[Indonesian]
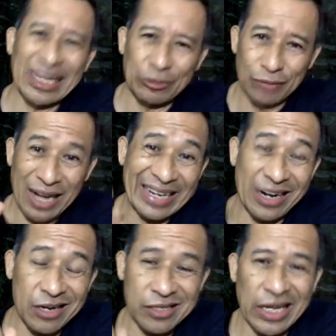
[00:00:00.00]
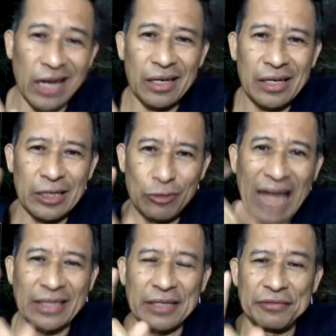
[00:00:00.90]
natural killer cell itu
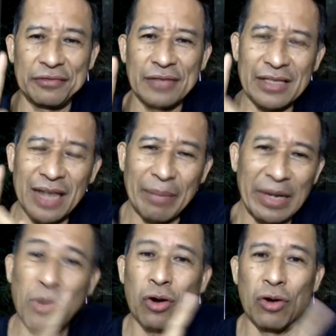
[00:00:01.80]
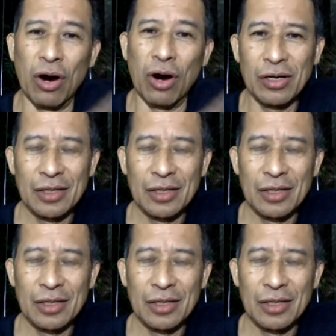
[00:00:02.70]
aktif karena selama ini mogok